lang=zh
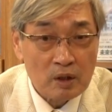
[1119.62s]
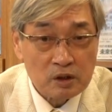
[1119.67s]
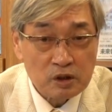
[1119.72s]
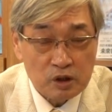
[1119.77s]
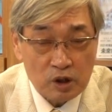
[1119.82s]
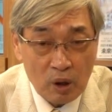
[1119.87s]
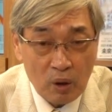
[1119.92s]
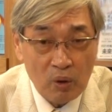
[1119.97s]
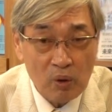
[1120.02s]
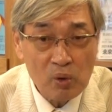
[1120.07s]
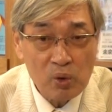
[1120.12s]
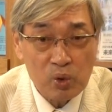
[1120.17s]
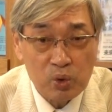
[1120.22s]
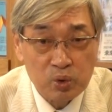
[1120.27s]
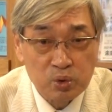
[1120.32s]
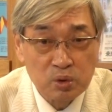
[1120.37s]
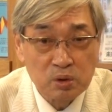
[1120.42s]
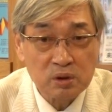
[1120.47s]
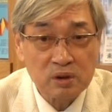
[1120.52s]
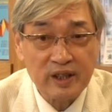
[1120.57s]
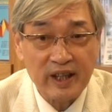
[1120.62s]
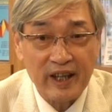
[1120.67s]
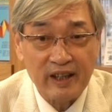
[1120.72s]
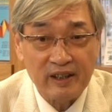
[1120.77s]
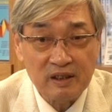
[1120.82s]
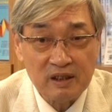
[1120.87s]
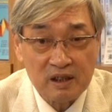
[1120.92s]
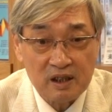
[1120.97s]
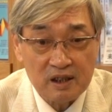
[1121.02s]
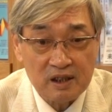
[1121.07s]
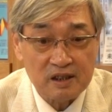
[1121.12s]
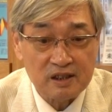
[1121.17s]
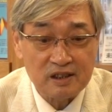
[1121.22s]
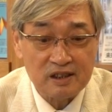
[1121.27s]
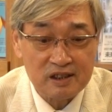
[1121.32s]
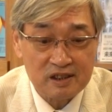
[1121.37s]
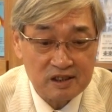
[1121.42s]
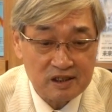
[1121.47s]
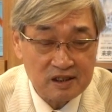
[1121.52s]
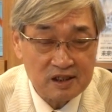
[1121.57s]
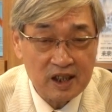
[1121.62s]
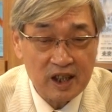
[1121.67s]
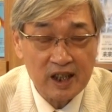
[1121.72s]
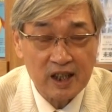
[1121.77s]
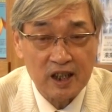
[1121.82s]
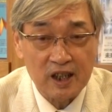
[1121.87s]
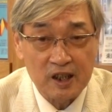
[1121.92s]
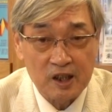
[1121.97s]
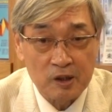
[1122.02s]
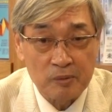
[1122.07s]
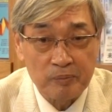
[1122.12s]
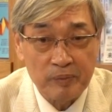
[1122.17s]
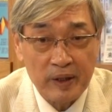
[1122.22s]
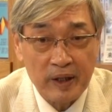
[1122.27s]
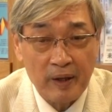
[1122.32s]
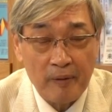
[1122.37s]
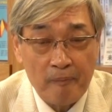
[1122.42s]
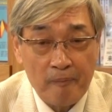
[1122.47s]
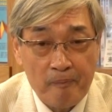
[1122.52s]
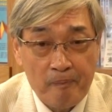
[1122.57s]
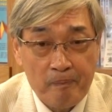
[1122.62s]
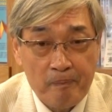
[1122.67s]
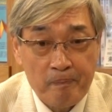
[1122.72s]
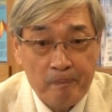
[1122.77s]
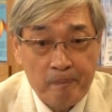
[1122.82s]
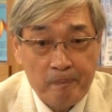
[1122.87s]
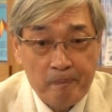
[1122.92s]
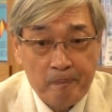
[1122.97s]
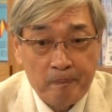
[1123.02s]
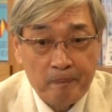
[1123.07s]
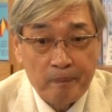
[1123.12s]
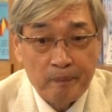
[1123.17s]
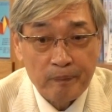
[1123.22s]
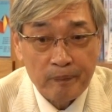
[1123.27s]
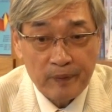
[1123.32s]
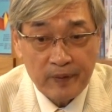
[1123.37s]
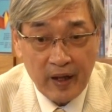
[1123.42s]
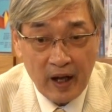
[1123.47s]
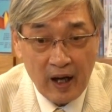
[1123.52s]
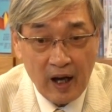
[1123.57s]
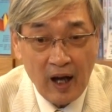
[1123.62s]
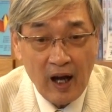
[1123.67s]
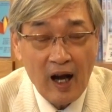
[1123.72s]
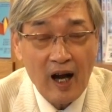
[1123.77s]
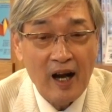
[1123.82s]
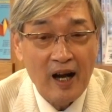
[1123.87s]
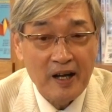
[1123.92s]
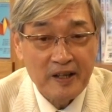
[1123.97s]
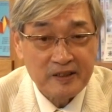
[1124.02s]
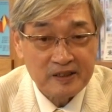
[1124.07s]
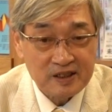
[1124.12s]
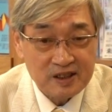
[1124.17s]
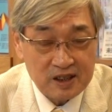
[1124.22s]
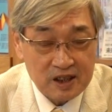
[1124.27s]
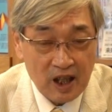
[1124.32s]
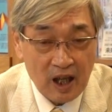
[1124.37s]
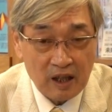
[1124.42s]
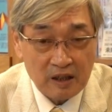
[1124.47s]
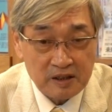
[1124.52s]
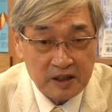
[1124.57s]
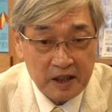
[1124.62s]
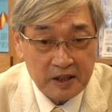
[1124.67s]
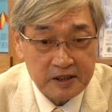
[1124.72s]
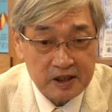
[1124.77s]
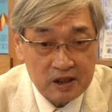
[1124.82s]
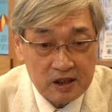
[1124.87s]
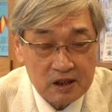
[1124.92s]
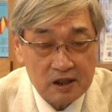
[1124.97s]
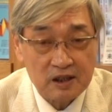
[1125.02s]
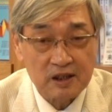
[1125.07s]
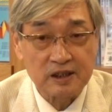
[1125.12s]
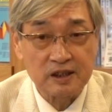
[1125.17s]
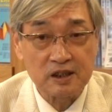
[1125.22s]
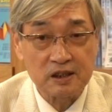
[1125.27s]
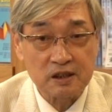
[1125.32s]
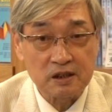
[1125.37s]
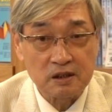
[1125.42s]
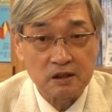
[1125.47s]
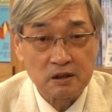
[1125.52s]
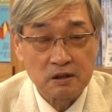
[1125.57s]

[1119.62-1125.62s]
从胡连的事例里面，他讲了四个字。